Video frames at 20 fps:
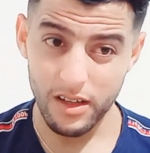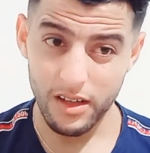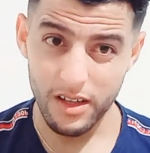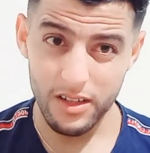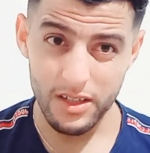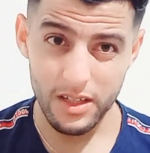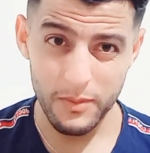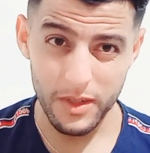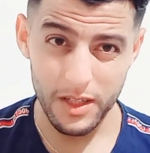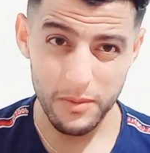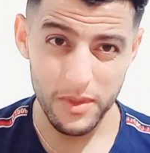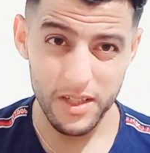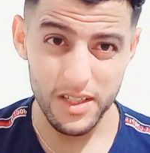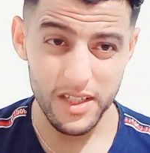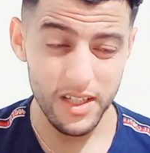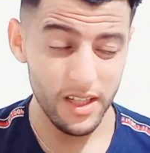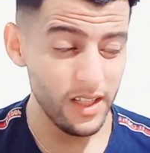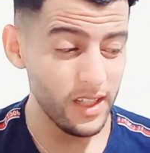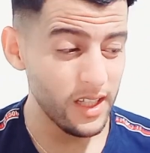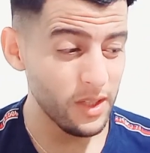كاين شي ما تميز
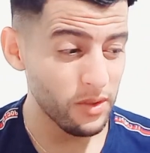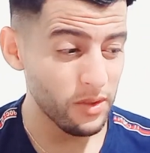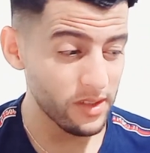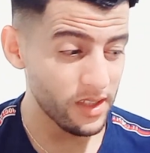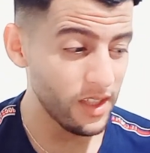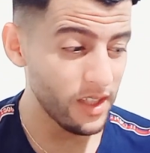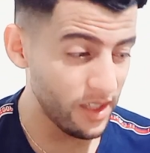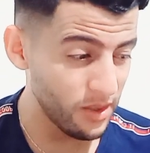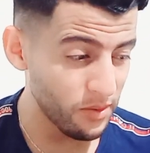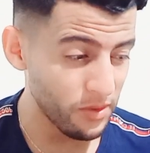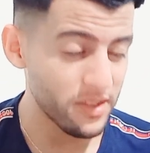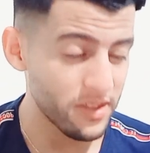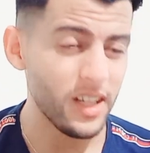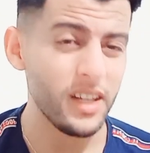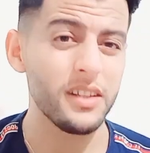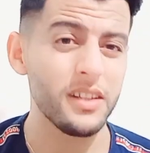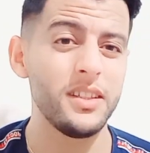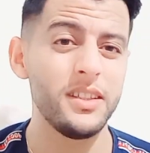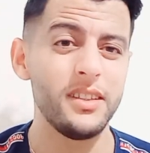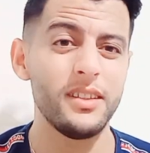عليا وعطيني
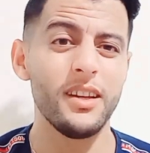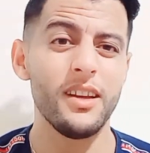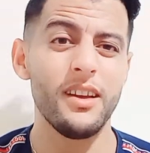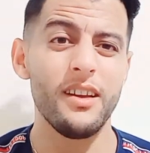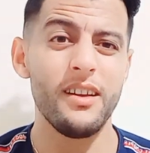وعتقني